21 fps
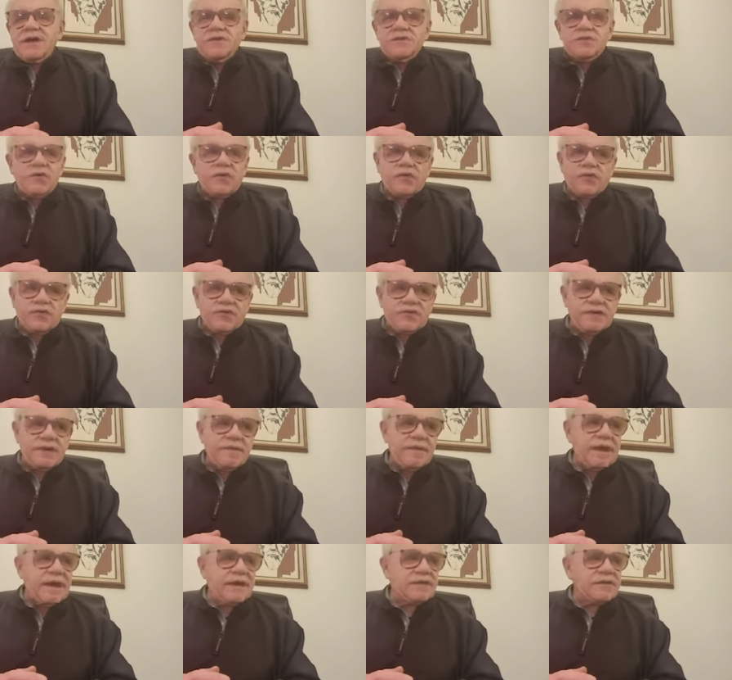su
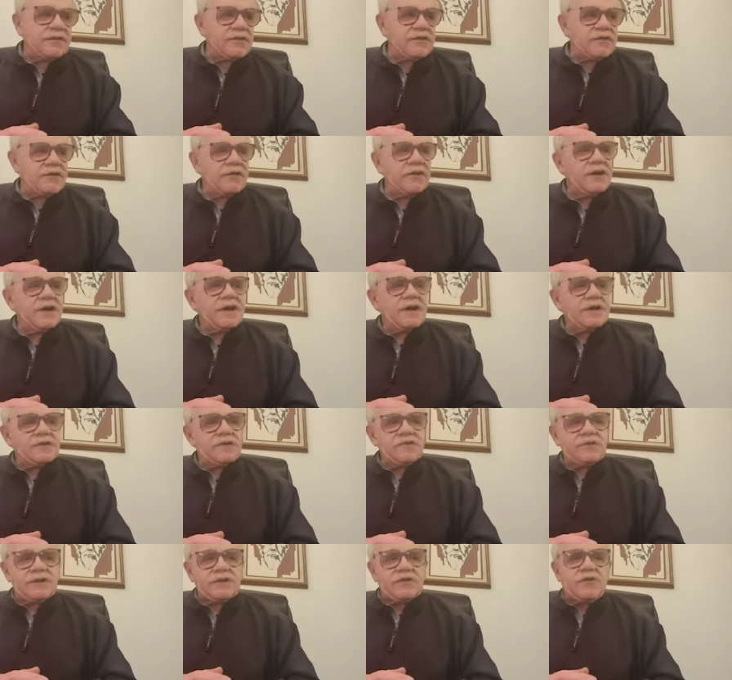conocimiento,
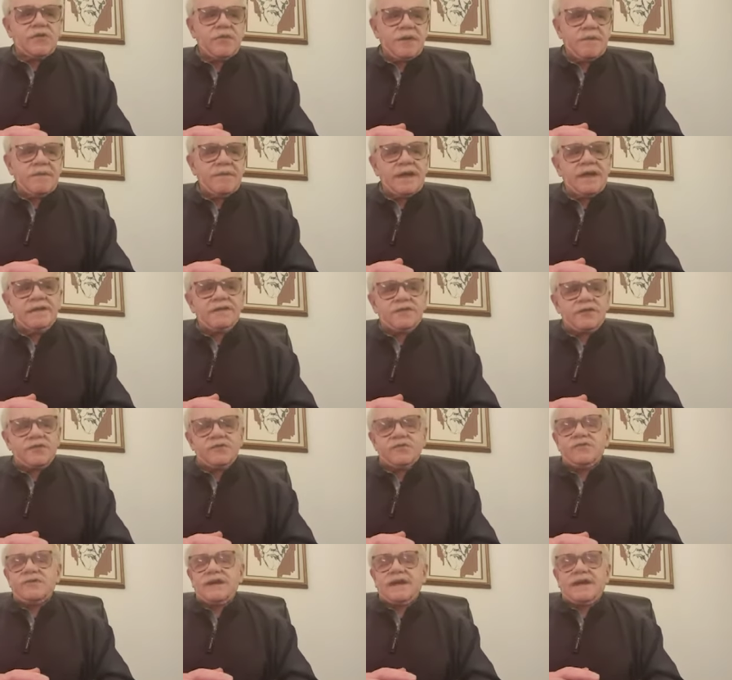sus
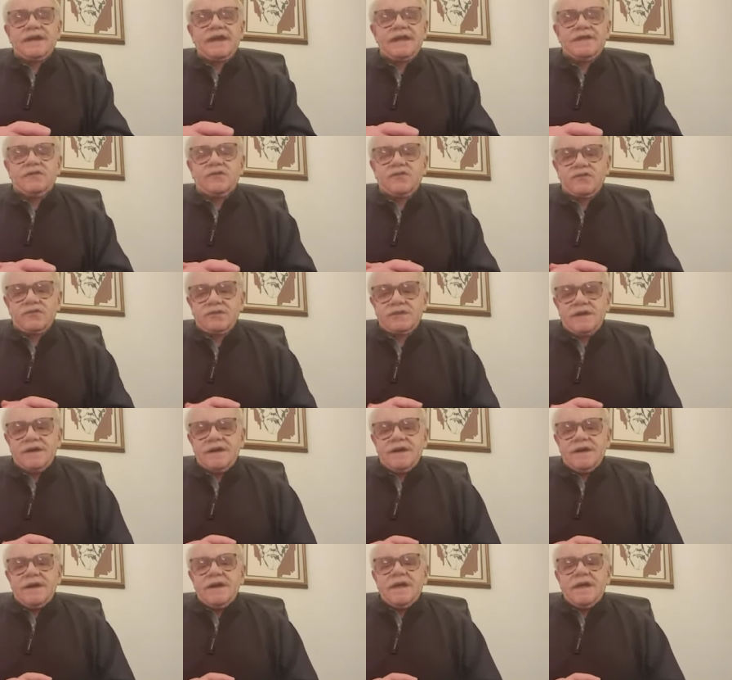descubrimientos, sus secretos,